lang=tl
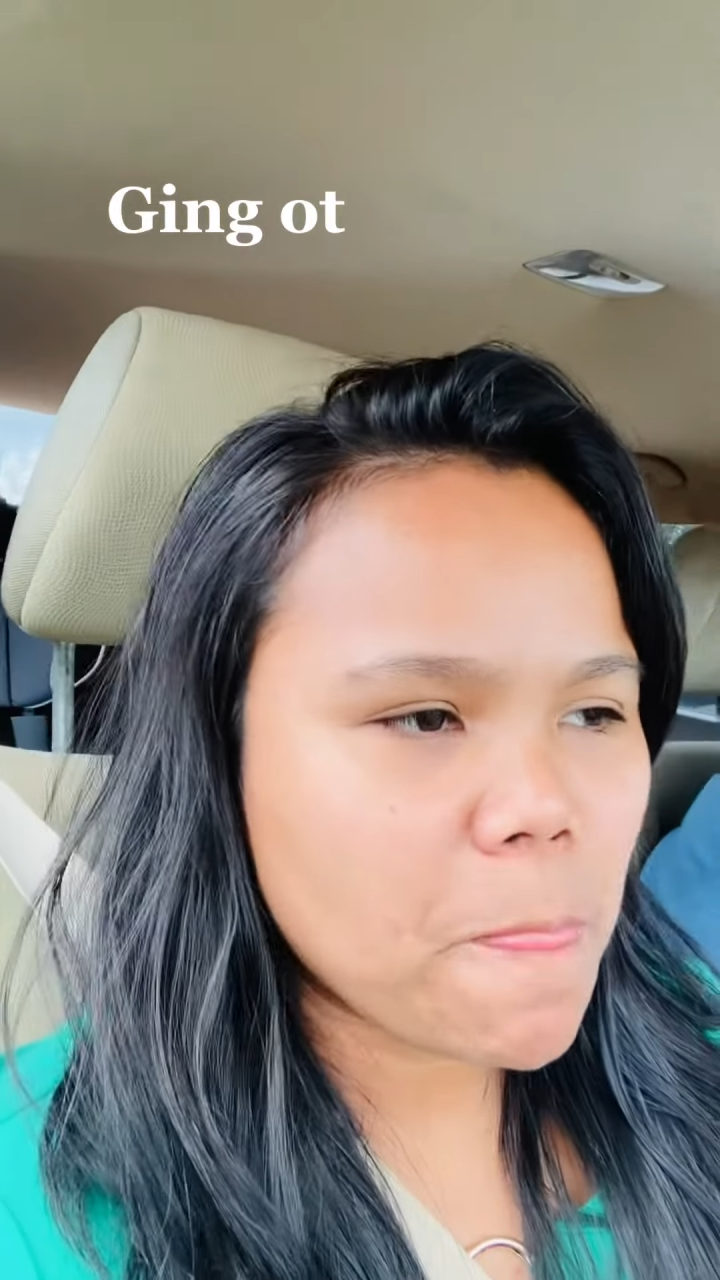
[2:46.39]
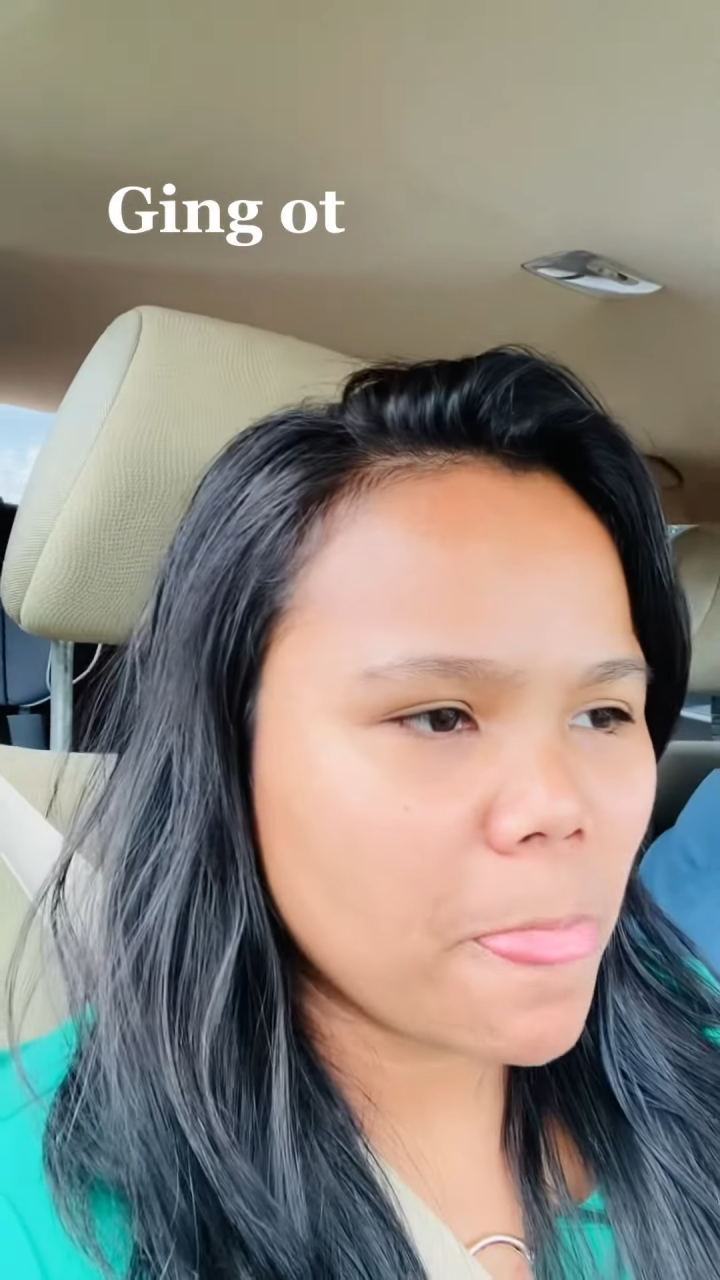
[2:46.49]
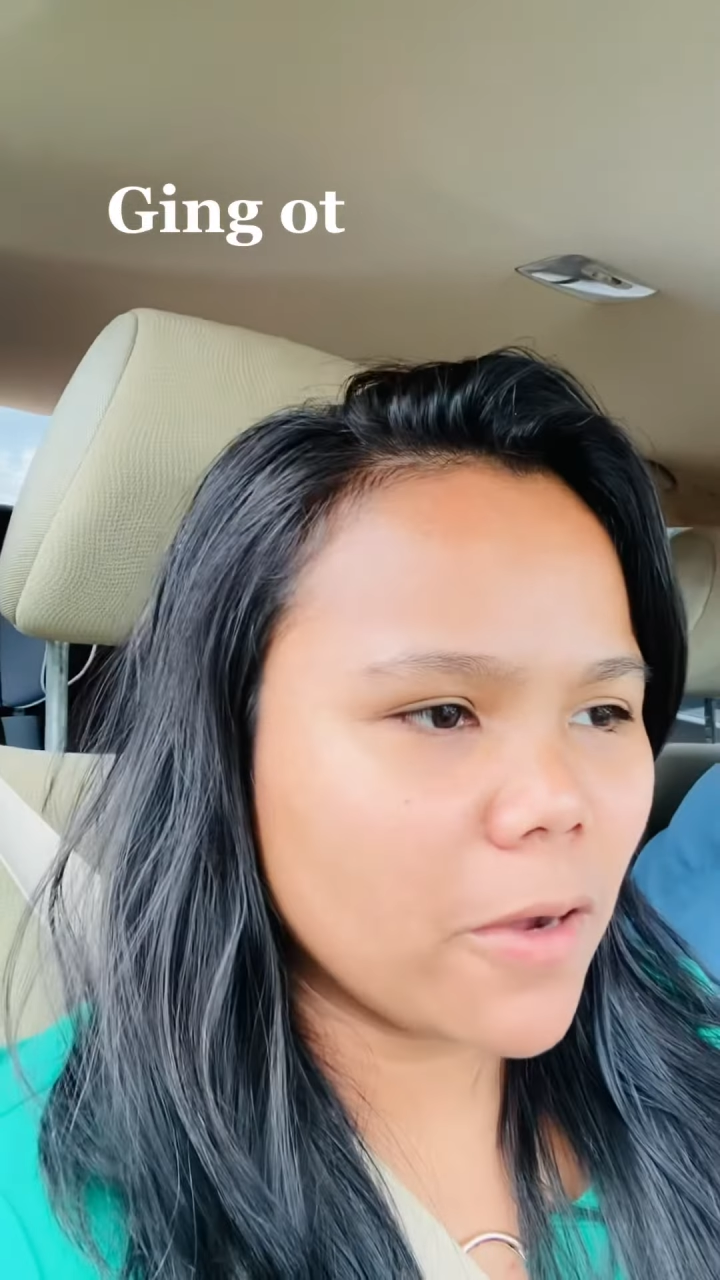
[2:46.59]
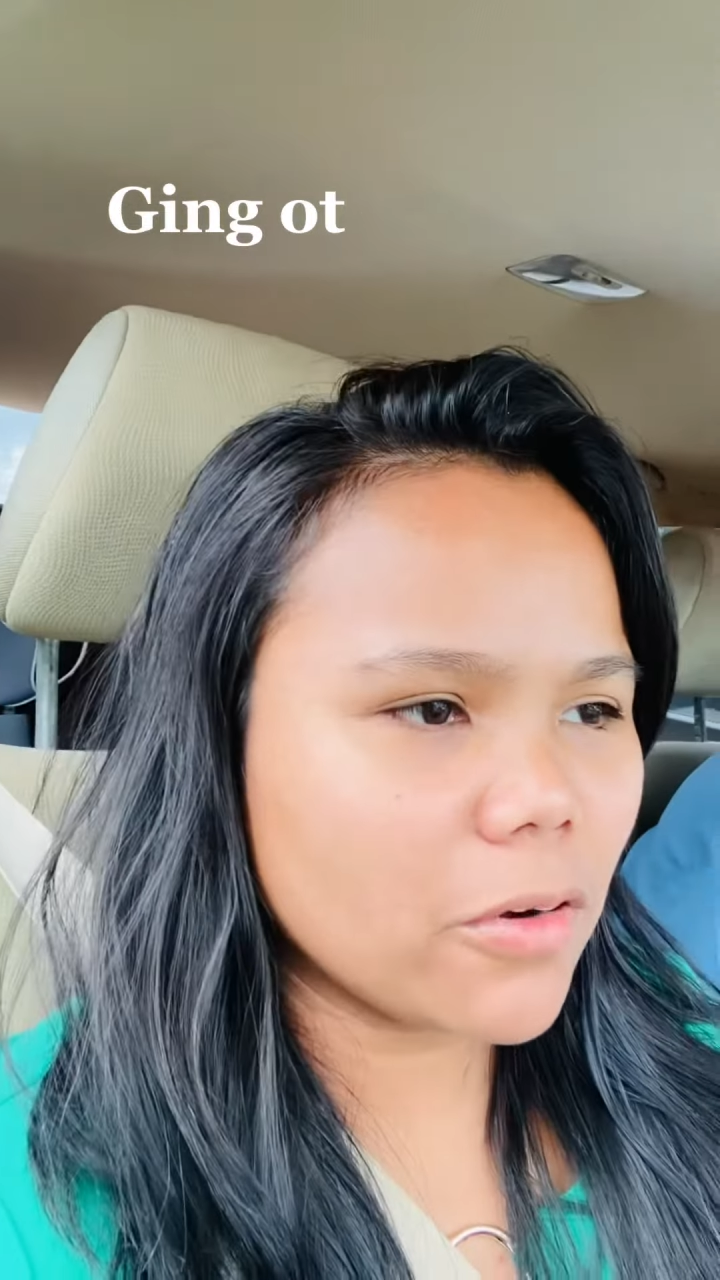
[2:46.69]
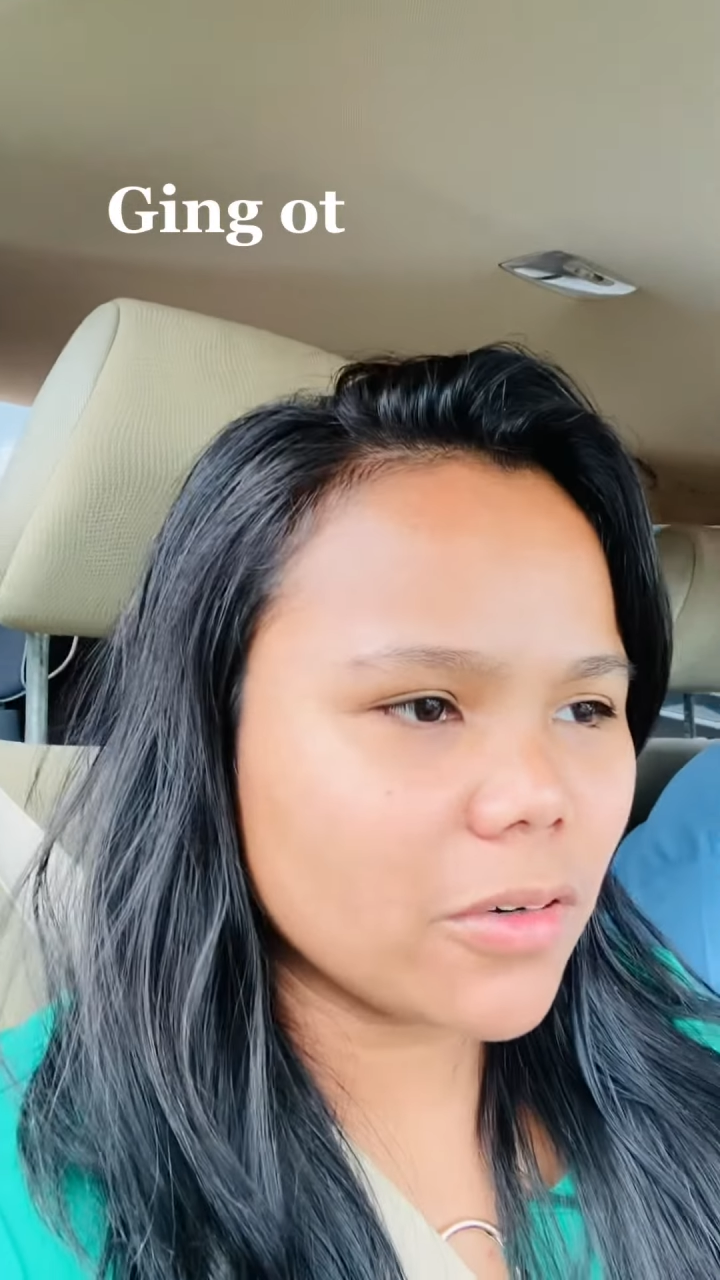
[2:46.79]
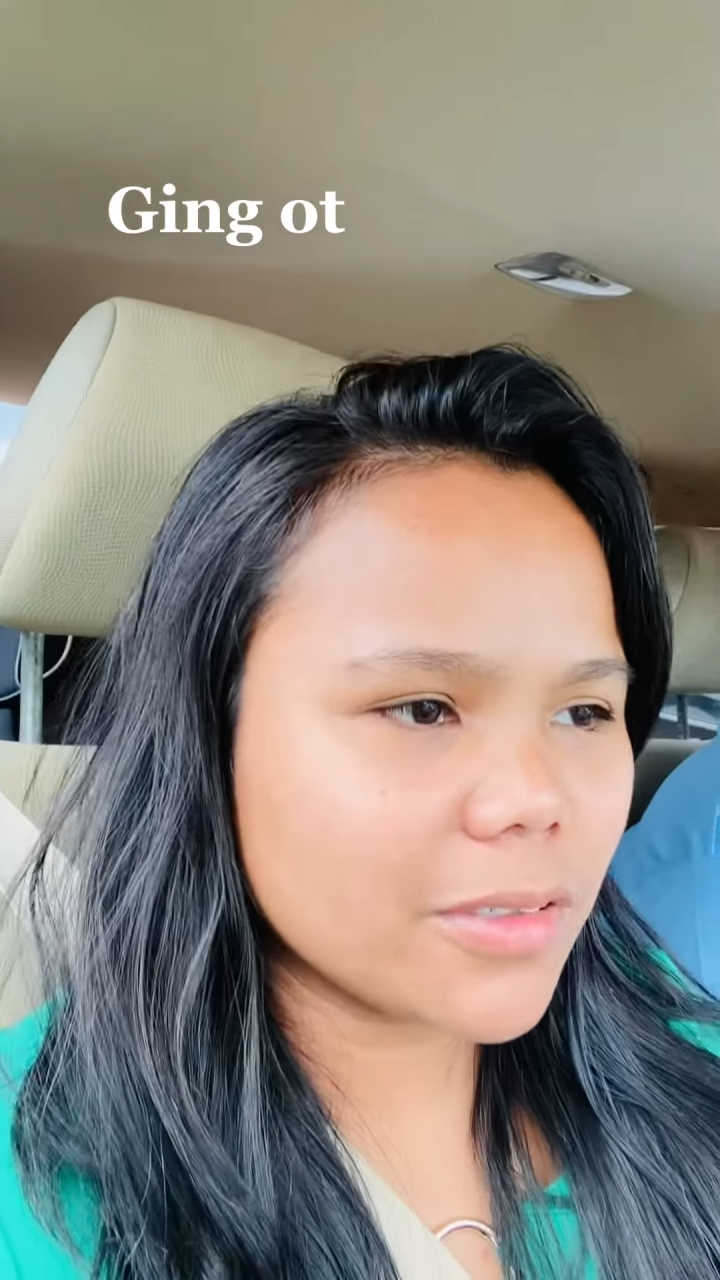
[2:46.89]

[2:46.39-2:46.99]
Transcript: No.